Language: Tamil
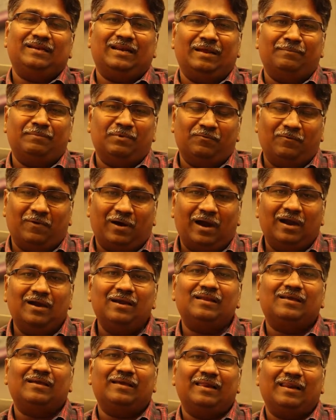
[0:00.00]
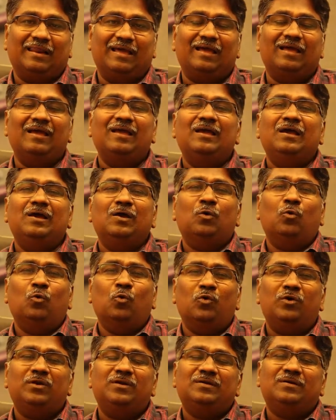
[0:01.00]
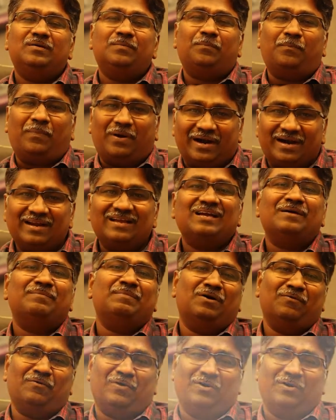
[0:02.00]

நம்ம வாழ்க்கையில் ஒரு பழக்கமாக